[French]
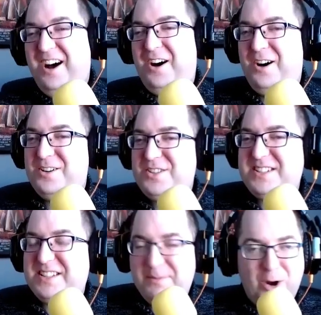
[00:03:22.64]
Oh, ça,
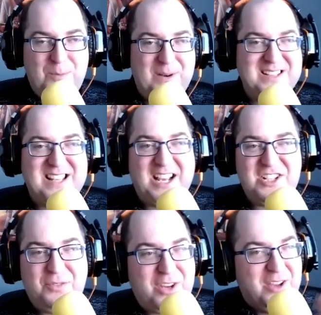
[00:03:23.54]
c'est tellement un plaisir. À
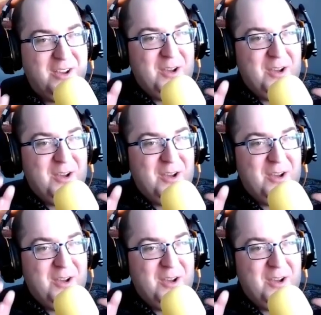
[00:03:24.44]
chaque fois que.